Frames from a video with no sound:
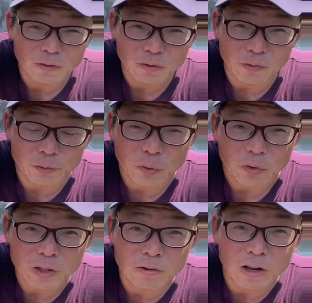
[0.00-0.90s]
のそう
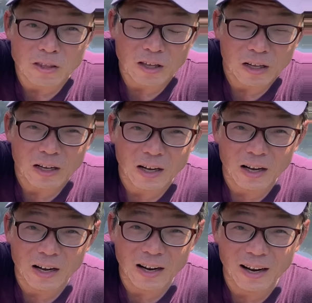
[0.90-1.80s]
そういくらちゃんや
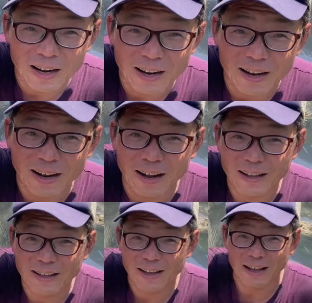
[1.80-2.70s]

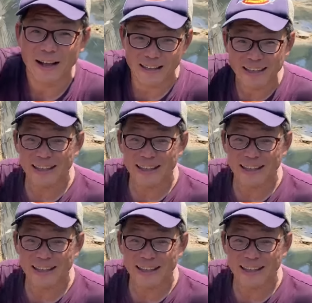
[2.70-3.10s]
はい